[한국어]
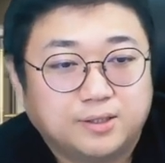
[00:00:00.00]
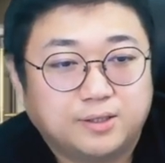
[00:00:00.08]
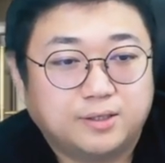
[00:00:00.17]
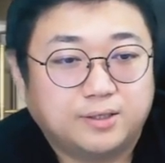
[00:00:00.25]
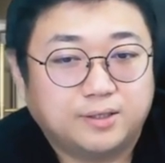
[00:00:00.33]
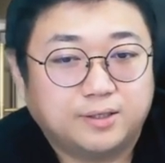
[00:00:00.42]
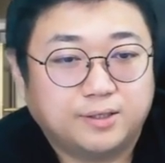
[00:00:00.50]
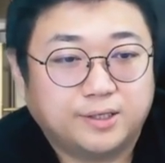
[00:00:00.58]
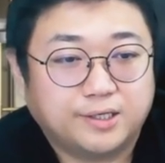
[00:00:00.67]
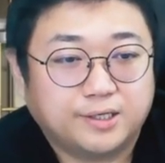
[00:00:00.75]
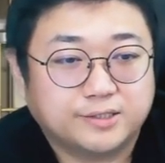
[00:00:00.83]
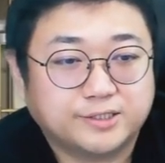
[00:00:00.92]

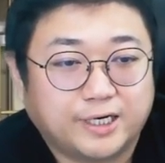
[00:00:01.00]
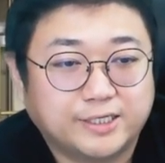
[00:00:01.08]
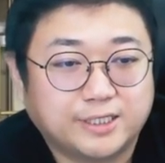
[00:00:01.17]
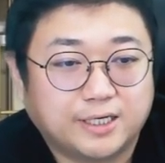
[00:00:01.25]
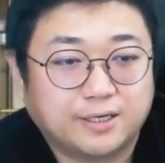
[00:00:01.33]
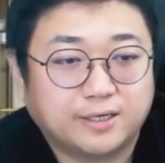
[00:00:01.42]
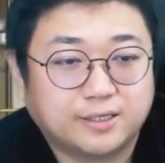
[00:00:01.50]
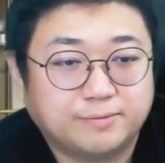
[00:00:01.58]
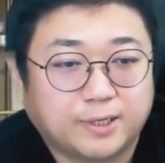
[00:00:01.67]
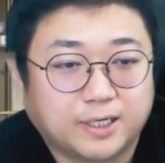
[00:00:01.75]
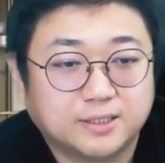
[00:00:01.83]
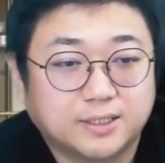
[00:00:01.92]
아잘 살아가길
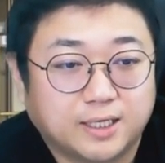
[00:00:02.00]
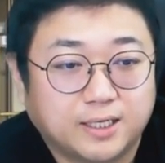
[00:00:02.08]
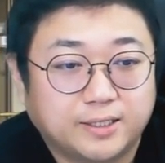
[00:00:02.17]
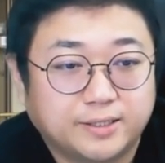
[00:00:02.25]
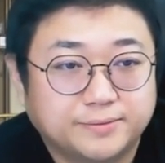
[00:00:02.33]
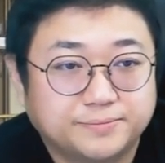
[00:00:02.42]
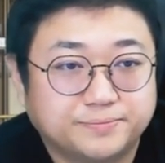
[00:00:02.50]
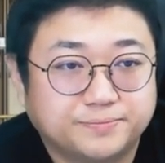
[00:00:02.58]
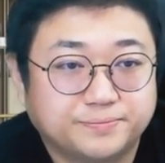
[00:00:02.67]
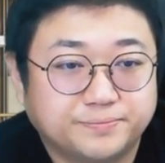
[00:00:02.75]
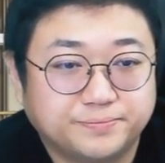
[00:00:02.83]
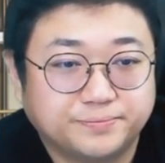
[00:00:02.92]
바란다.
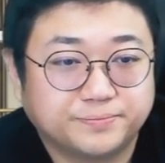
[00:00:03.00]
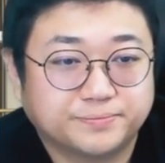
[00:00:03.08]
음.